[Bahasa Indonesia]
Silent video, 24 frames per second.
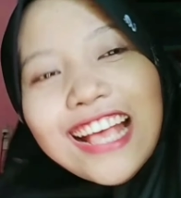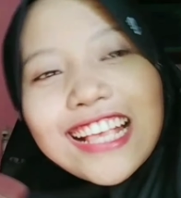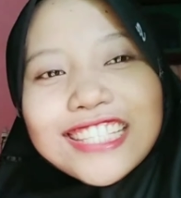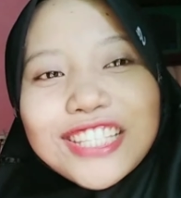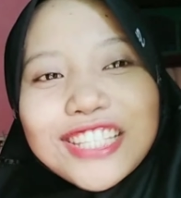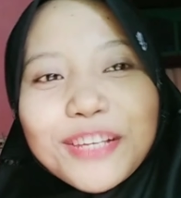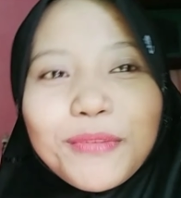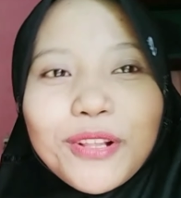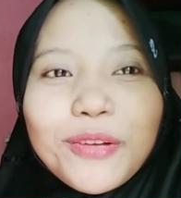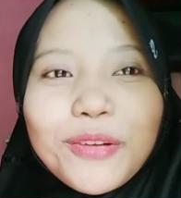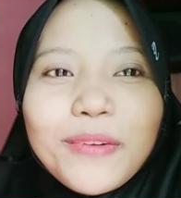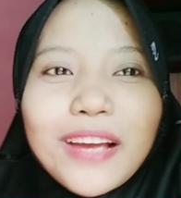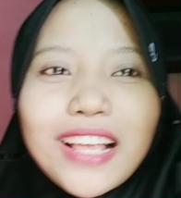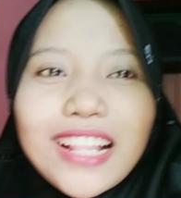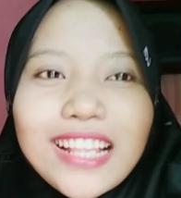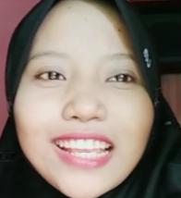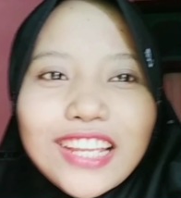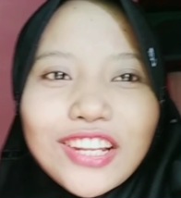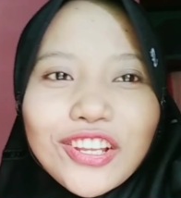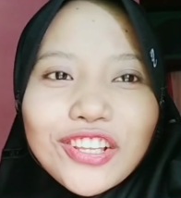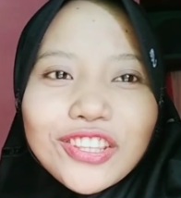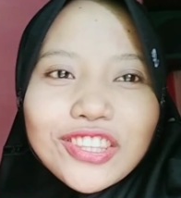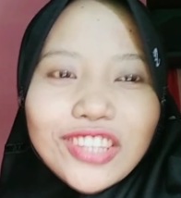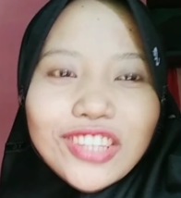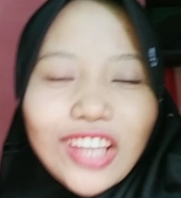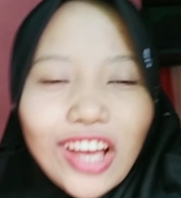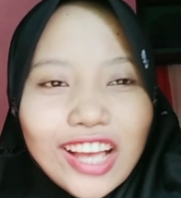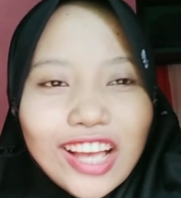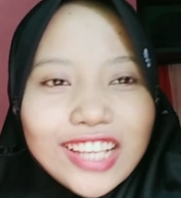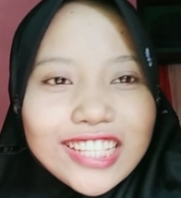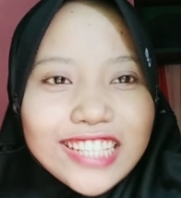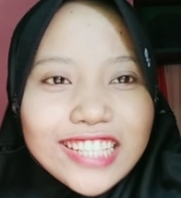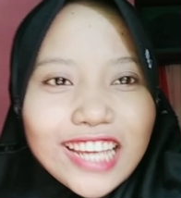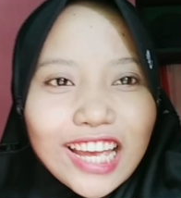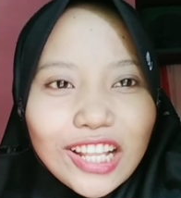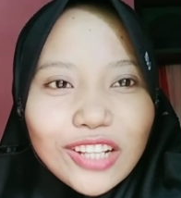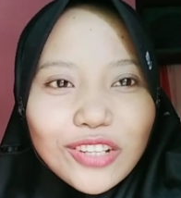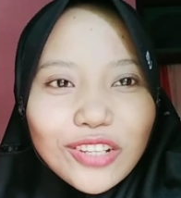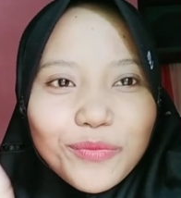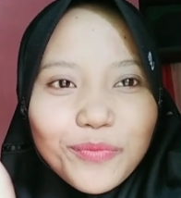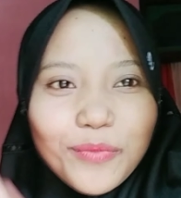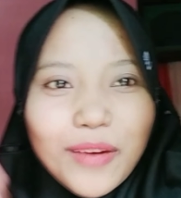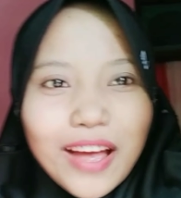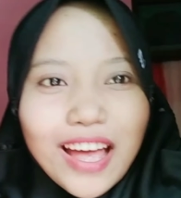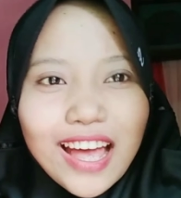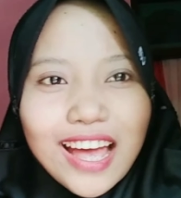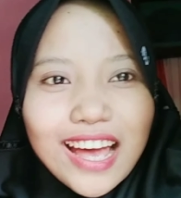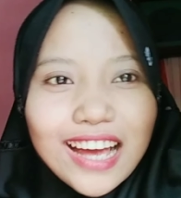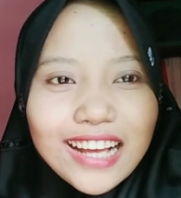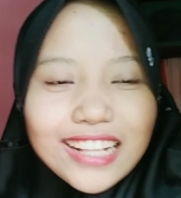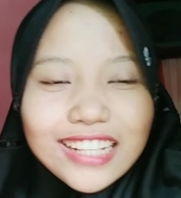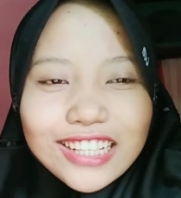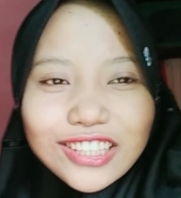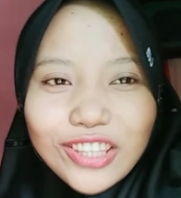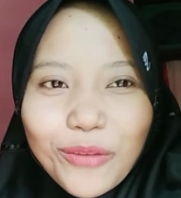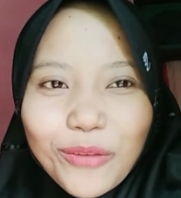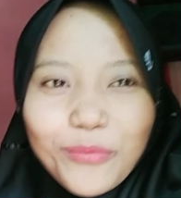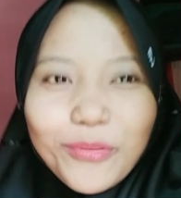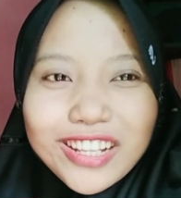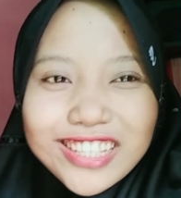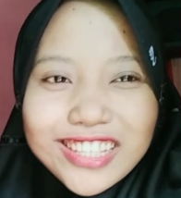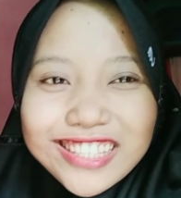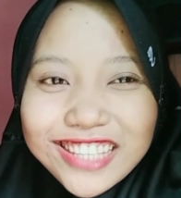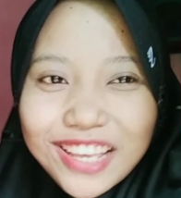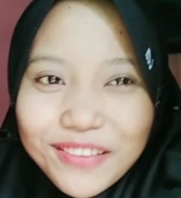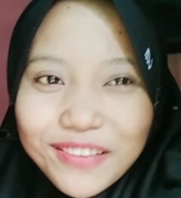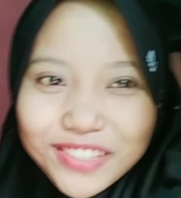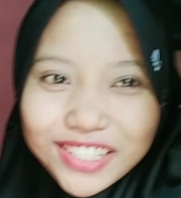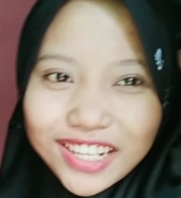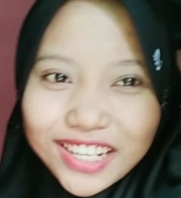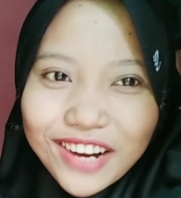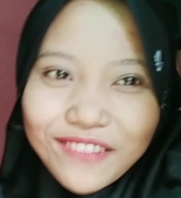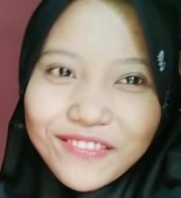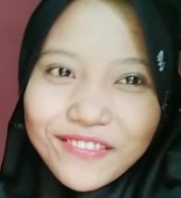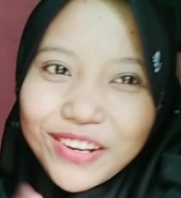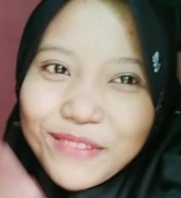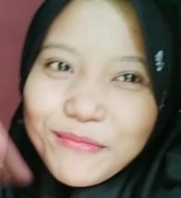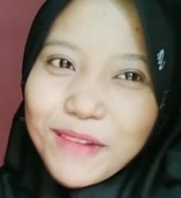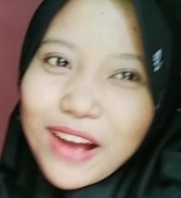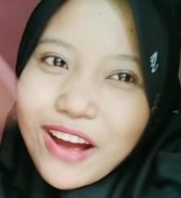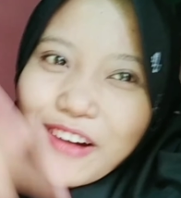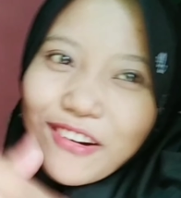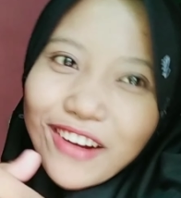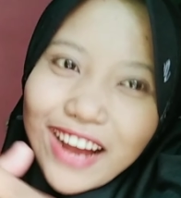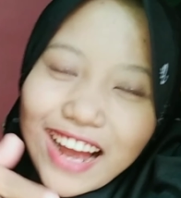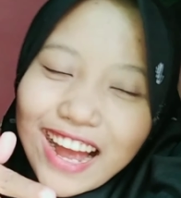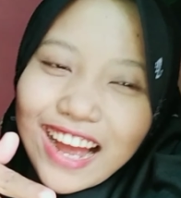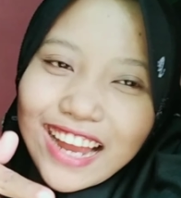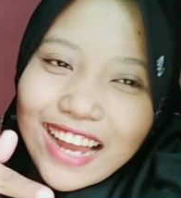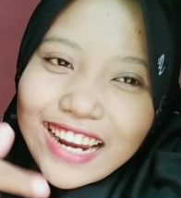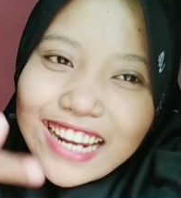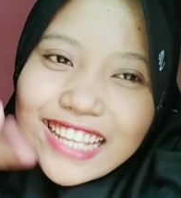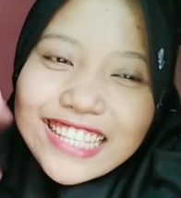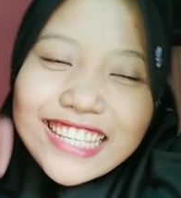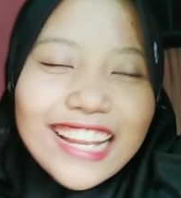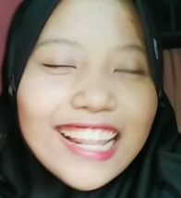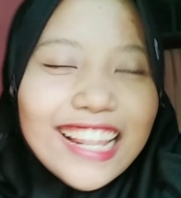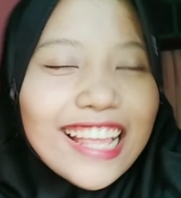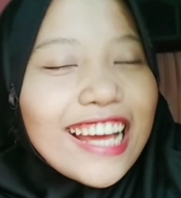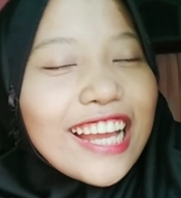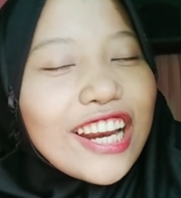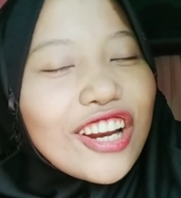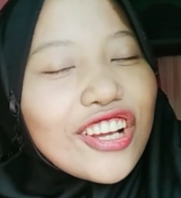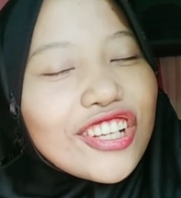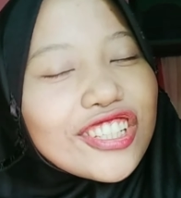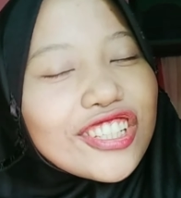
sebelum kalian nonton jangan lupa klik tombol subscribe di bawah dan nyalakan